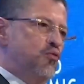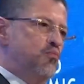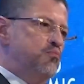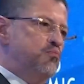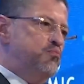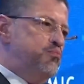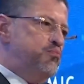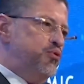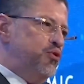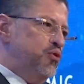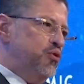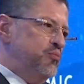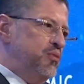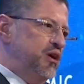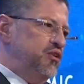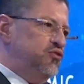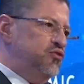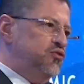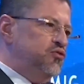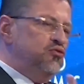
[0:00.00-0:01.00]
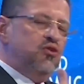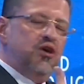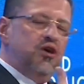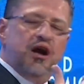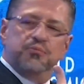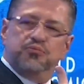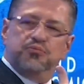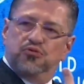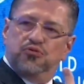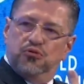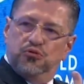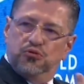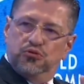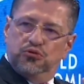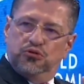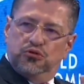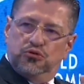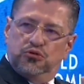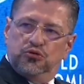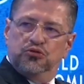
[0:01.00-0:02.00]
compromiso
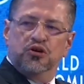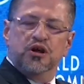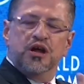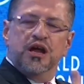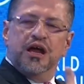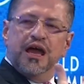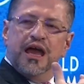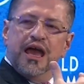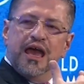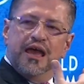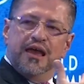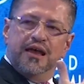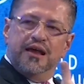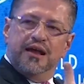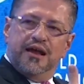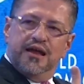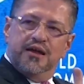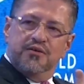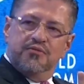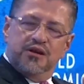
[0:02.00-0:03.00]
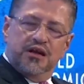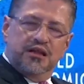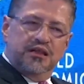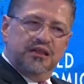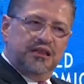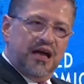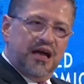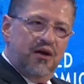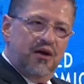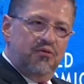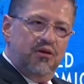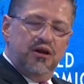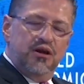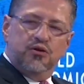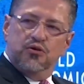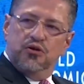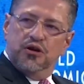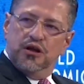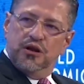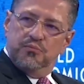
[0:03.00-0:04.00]
absoluto e inquebrantable
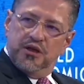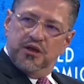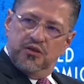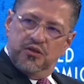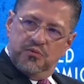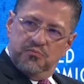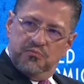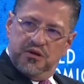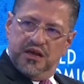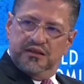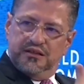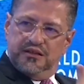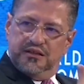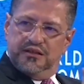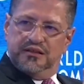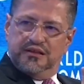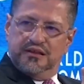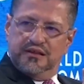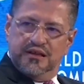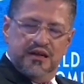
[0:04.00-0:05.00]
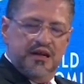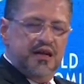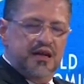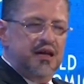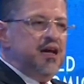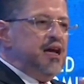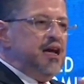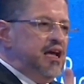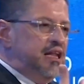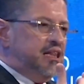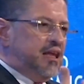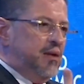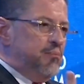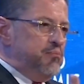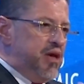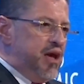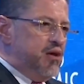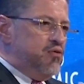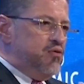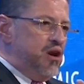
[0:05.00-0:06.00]
con el medio ambiente y
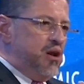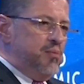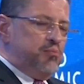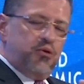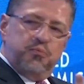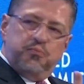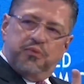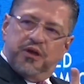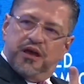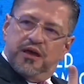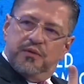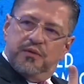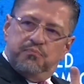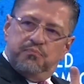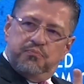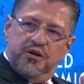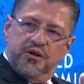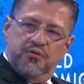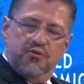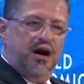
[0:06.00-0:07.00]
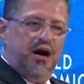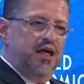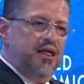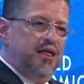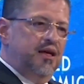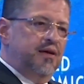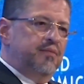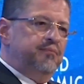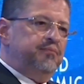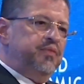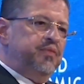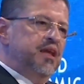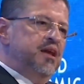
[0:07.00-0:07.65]
también con la propiedad privada.